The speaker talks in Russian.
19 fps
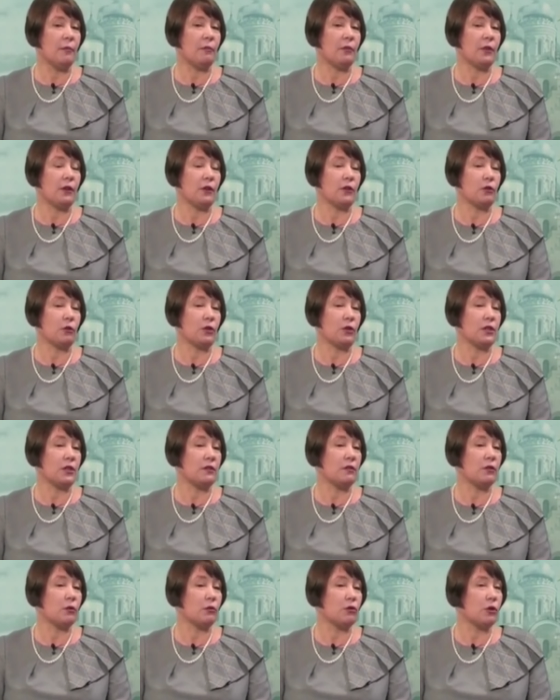э, что она
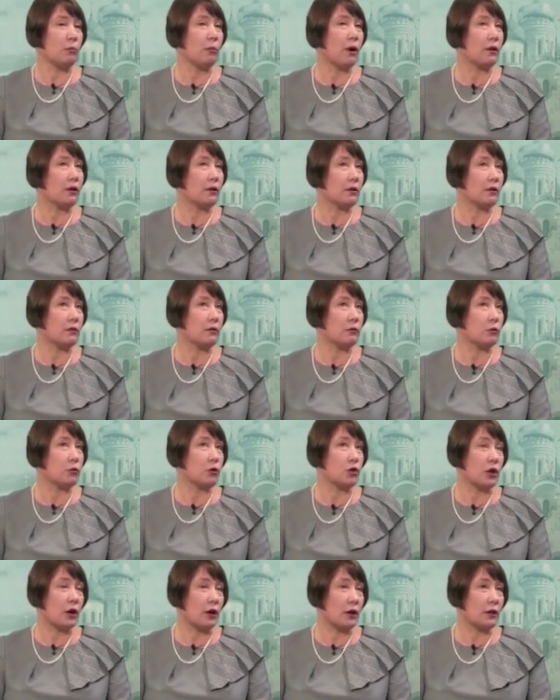действительно очень мало
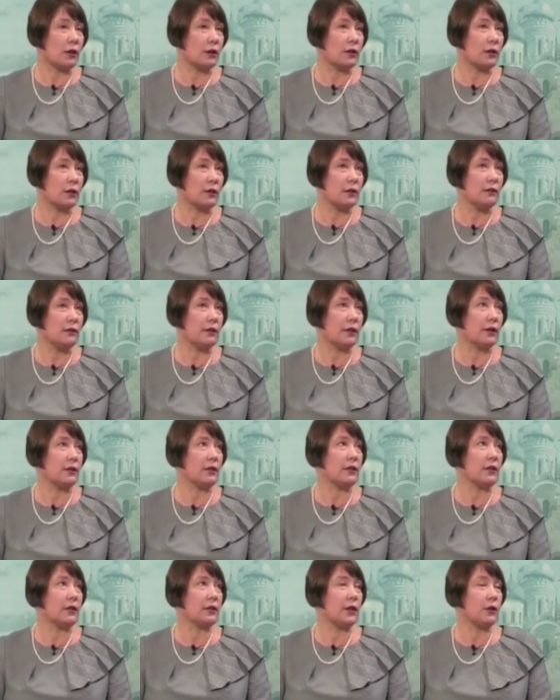вкушала еды.
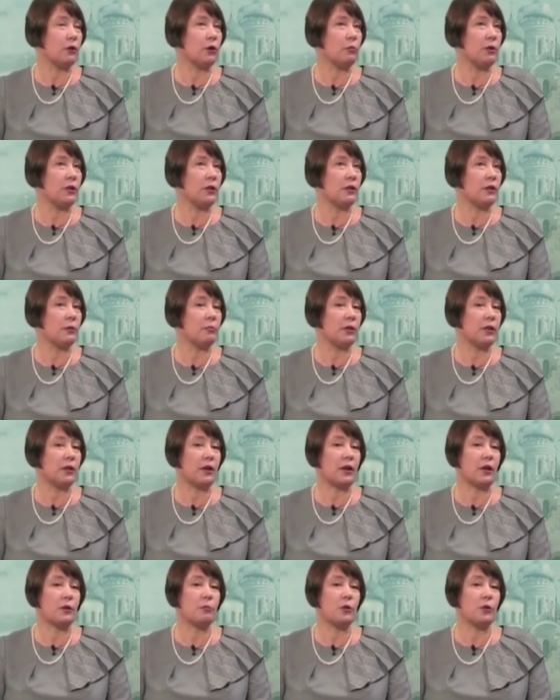Говорят, иногда ее обед это была
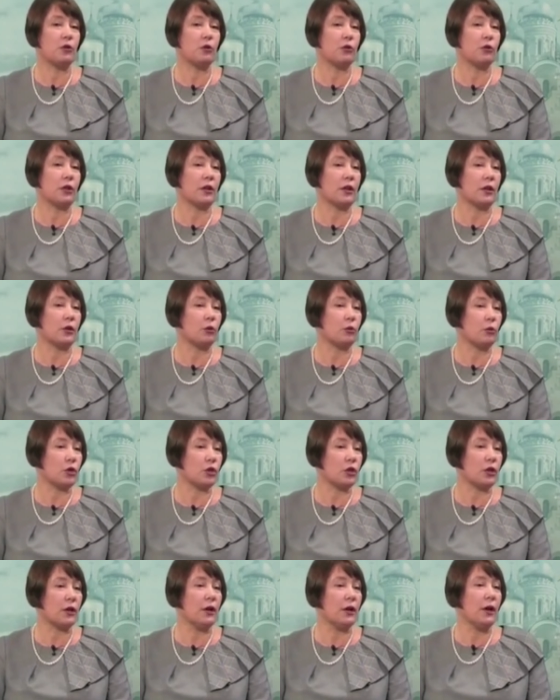какая-нибудь печеная
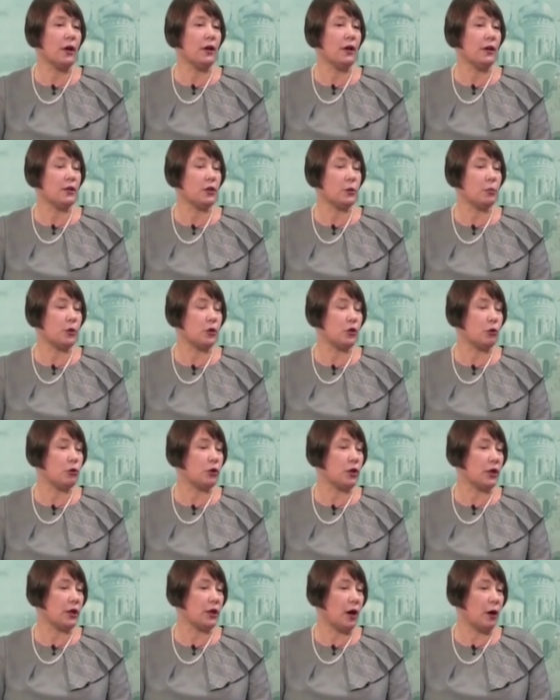картошка или
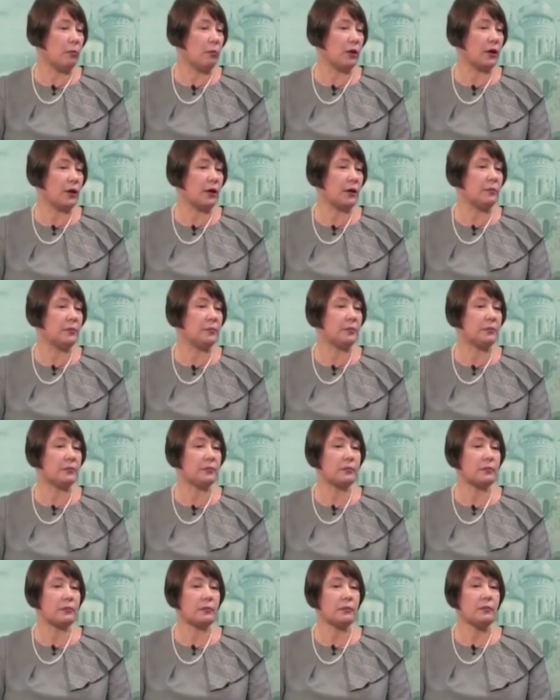запеченное яблоко.
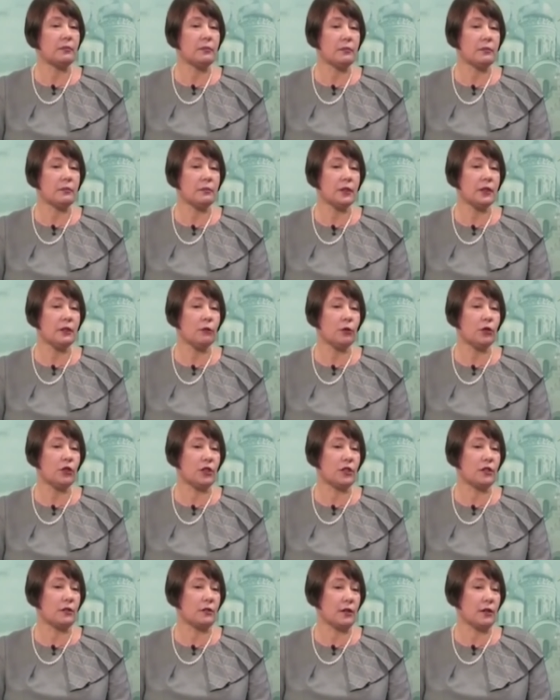Вот
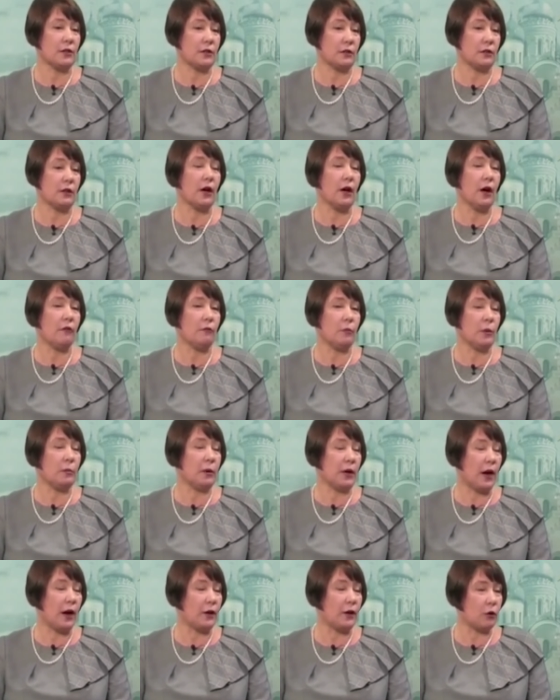сейчас, э, знаете, в
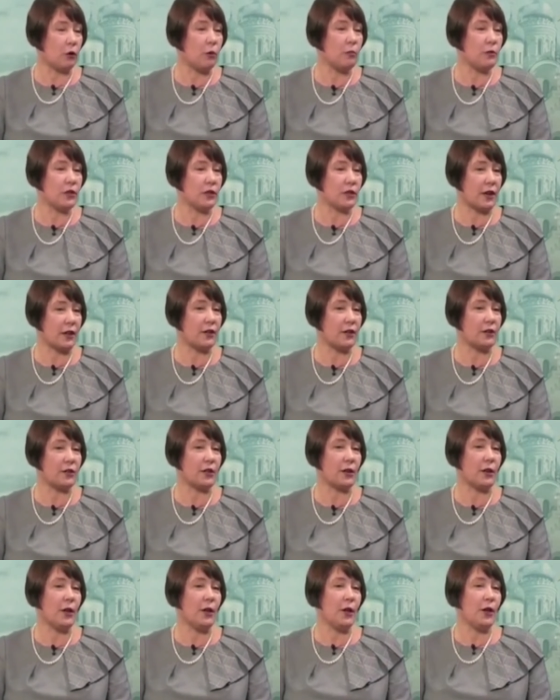мемориальной комнате
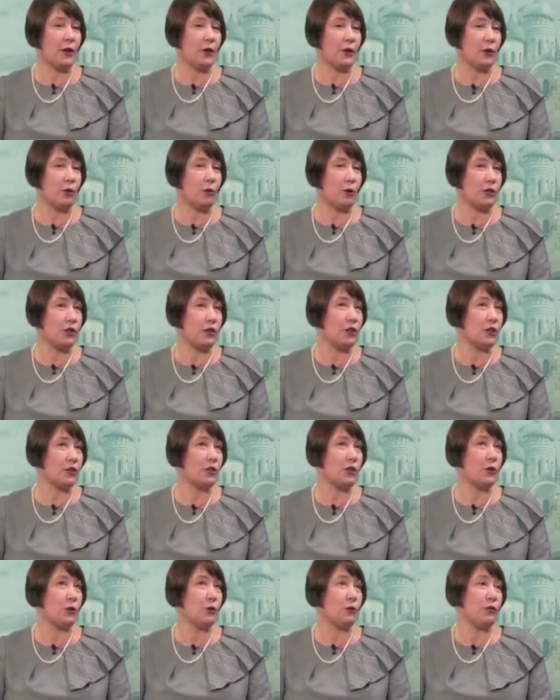хранится ее
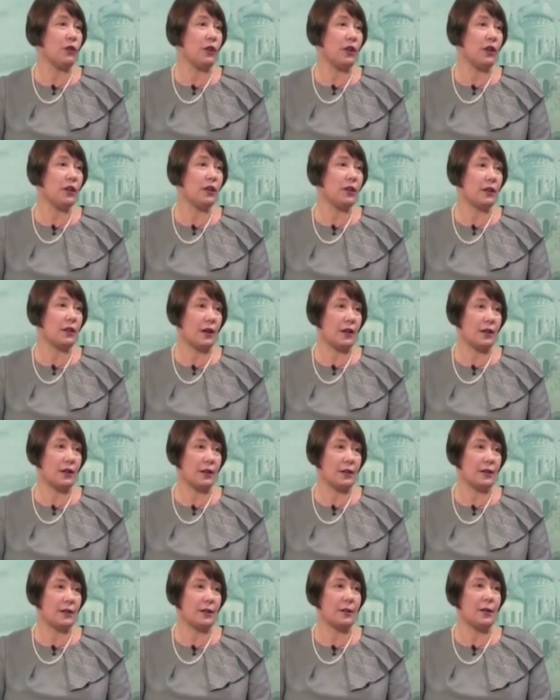одежда, ее верики
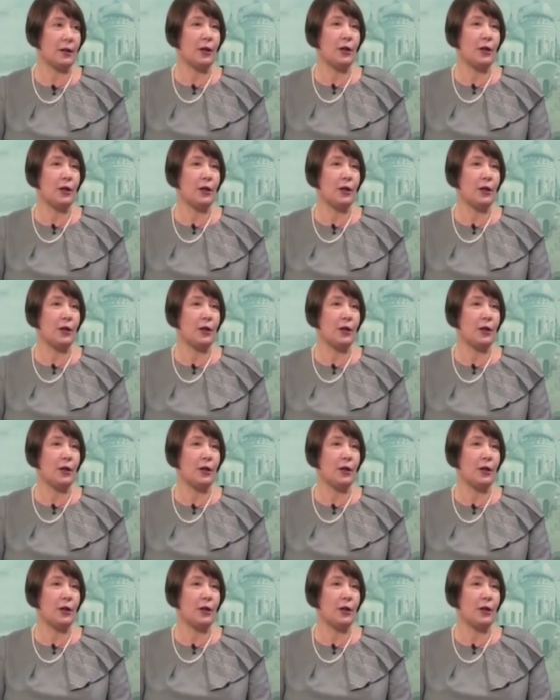хранятся.